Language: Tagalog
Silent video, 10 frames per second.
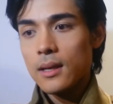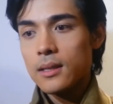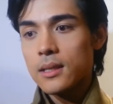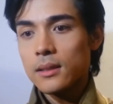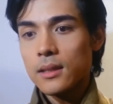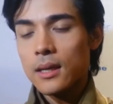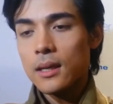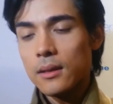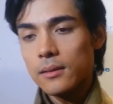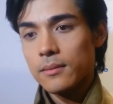isang
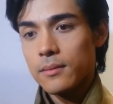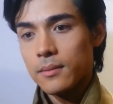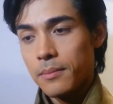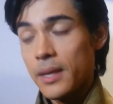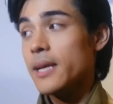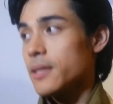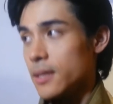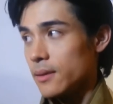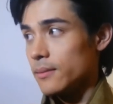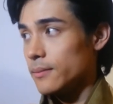uh,
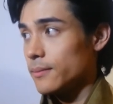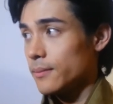blessing. Mm-hmm.